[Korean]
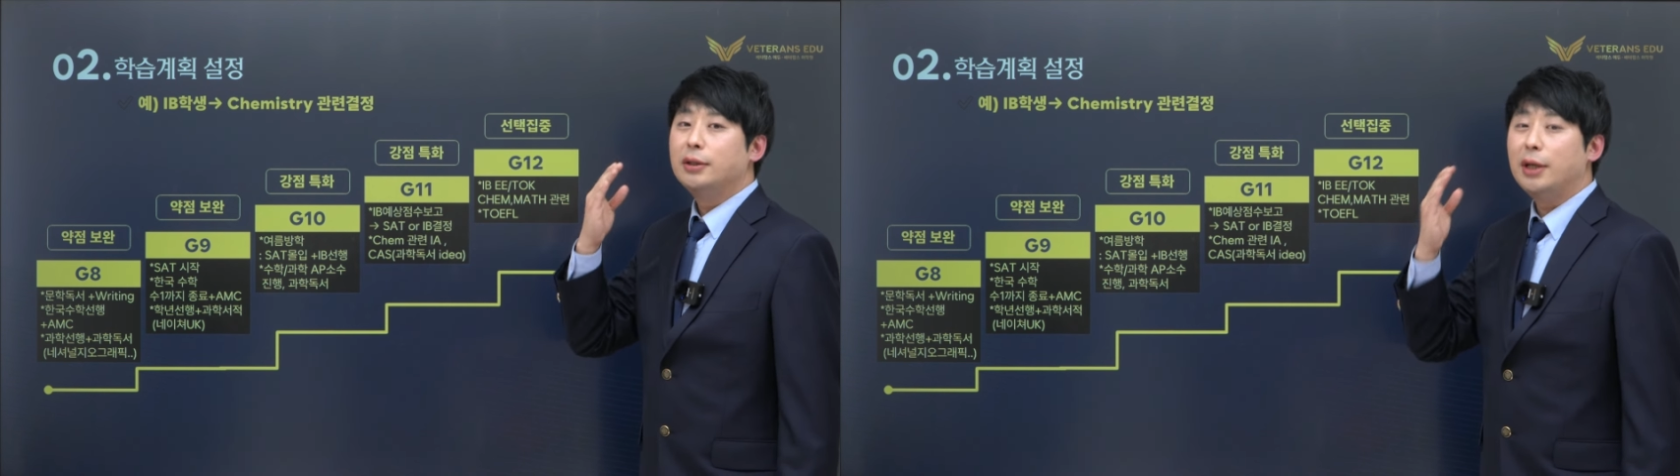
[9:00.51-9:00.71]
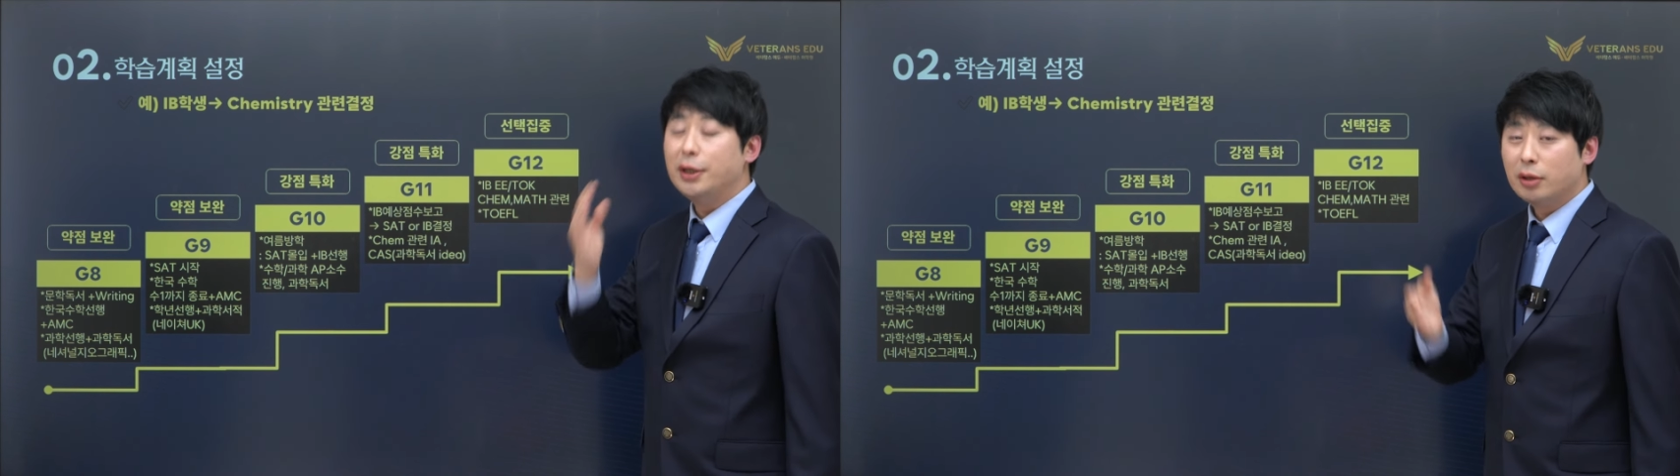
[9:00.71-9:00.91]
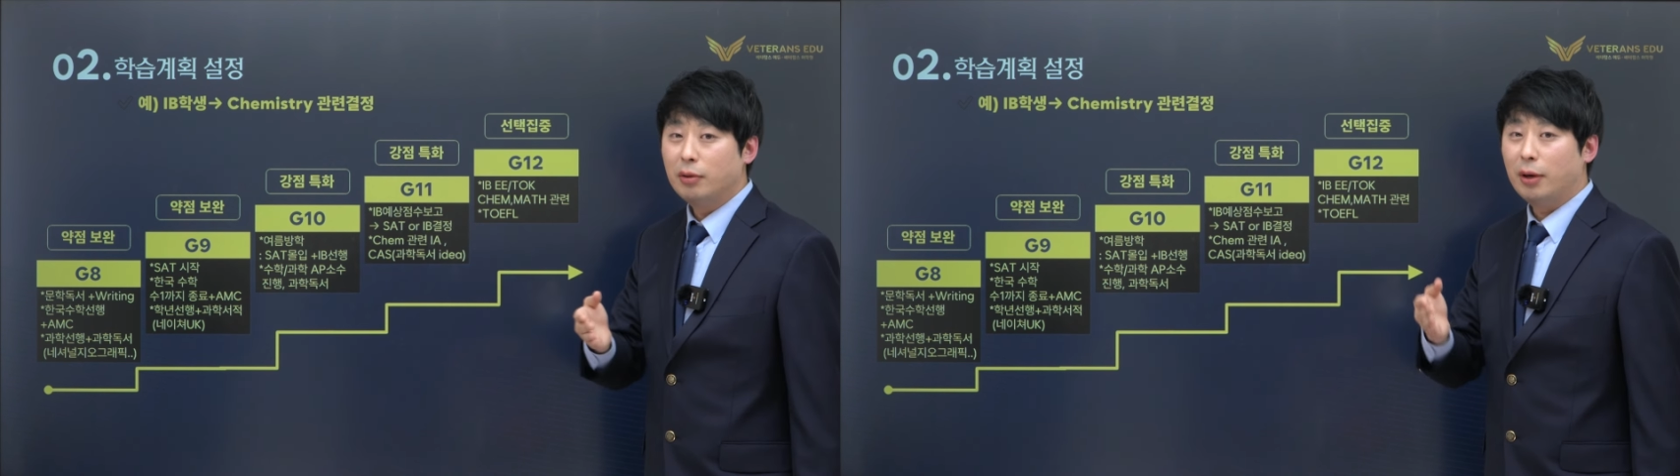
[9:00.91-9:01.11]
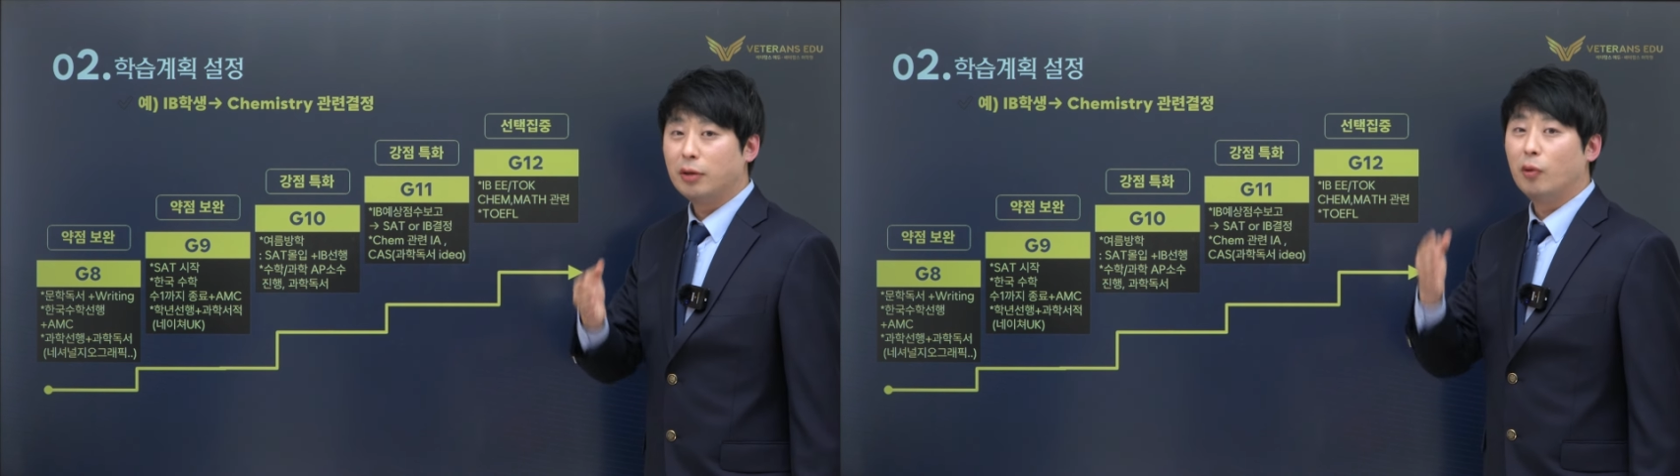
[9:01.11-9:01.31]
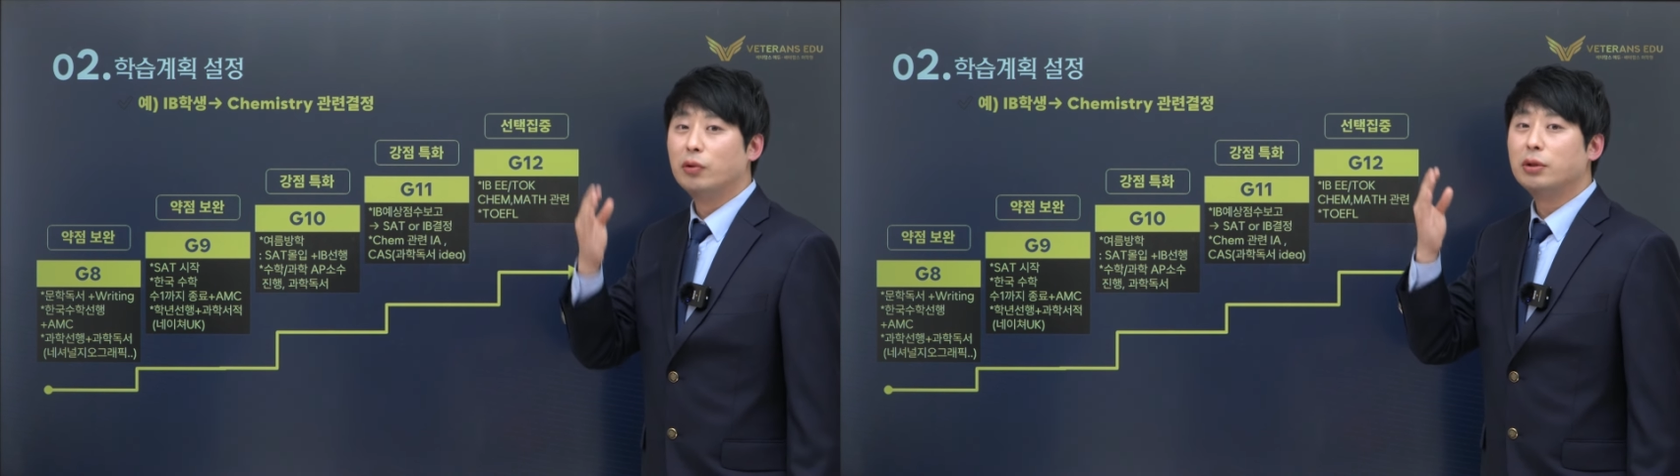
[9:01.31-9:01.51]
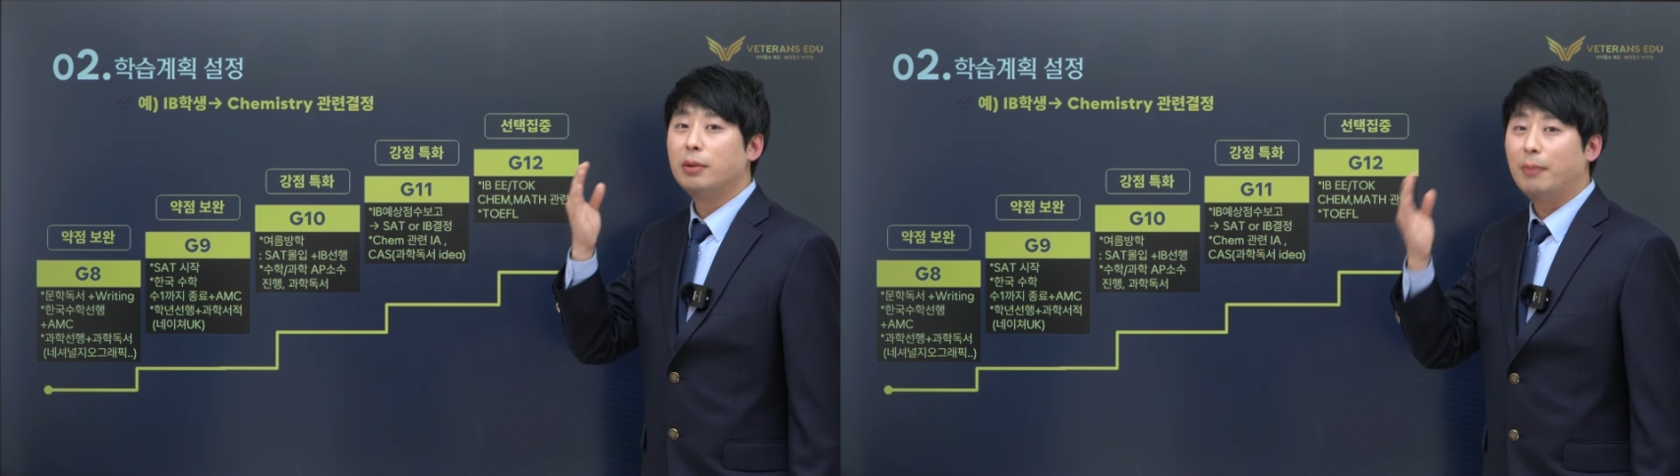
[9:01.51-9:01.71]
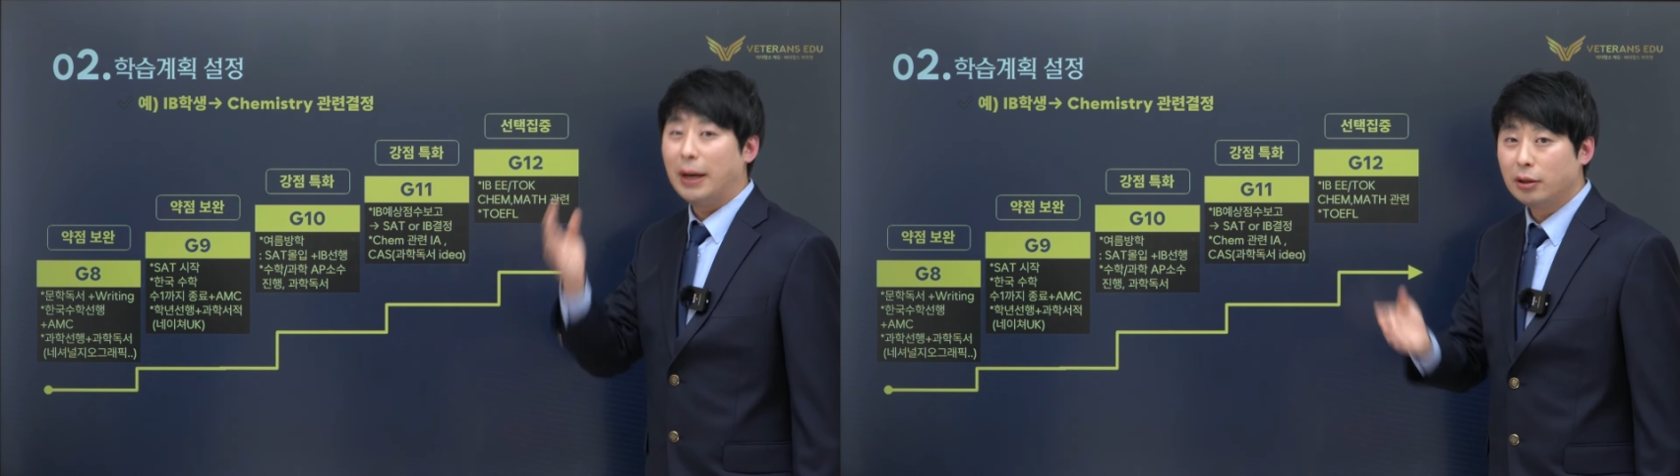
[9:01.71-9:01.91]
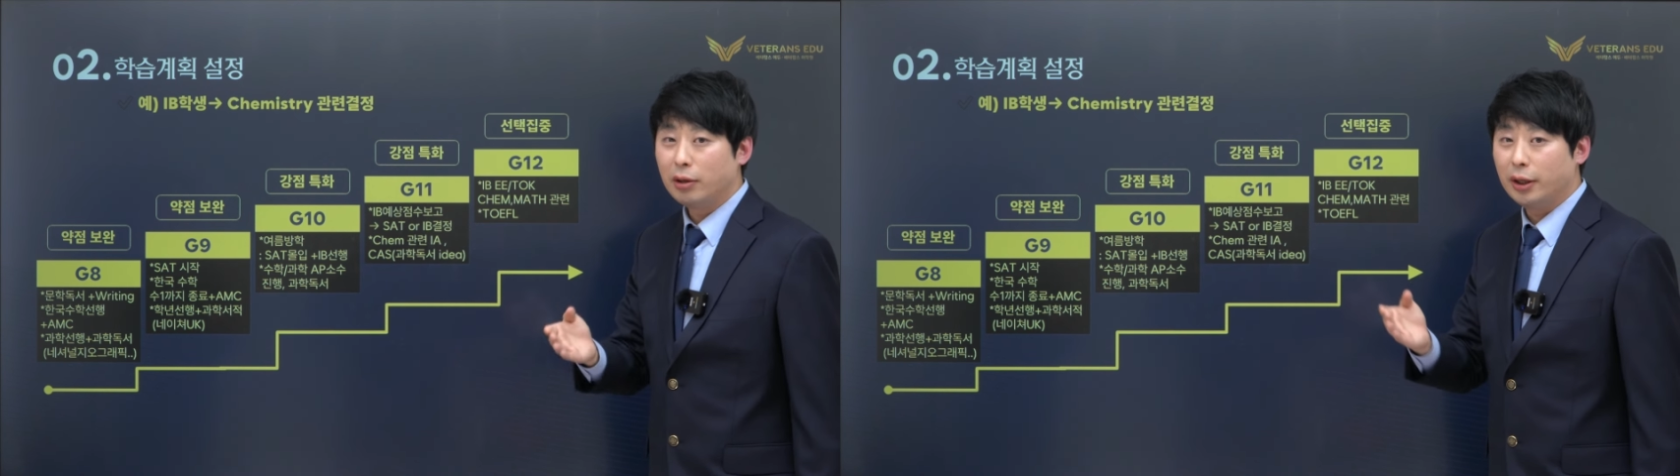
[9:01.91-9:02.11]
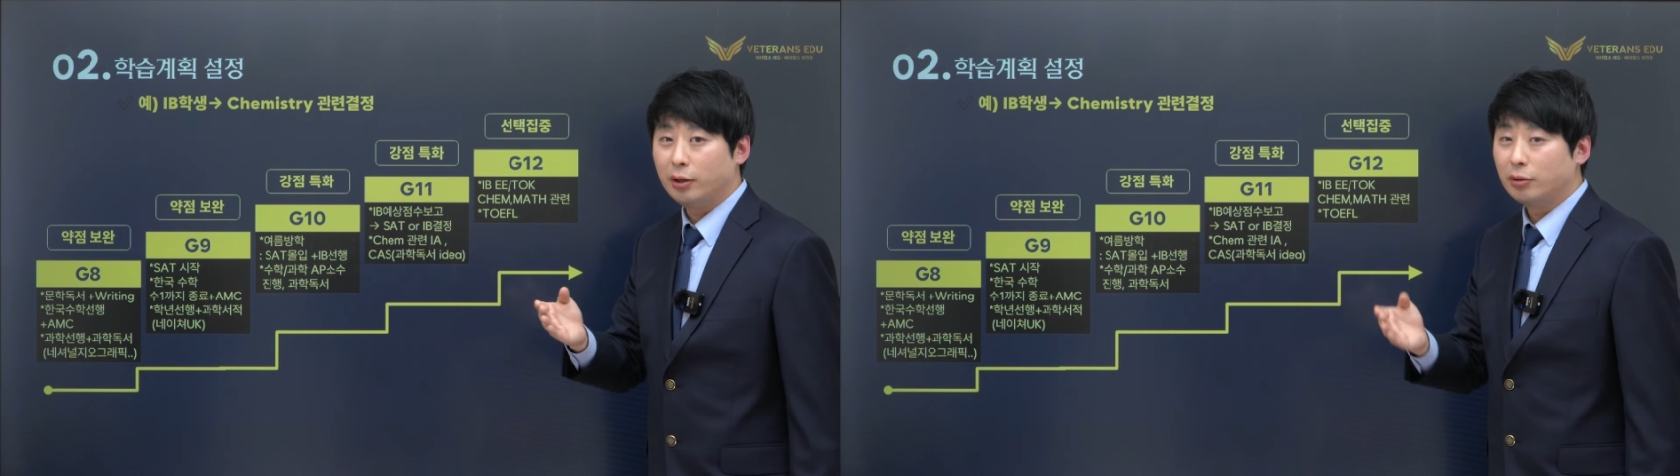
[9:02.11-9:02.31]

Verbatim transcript: 재시험을 봐서 5점을 만들어야 돼요.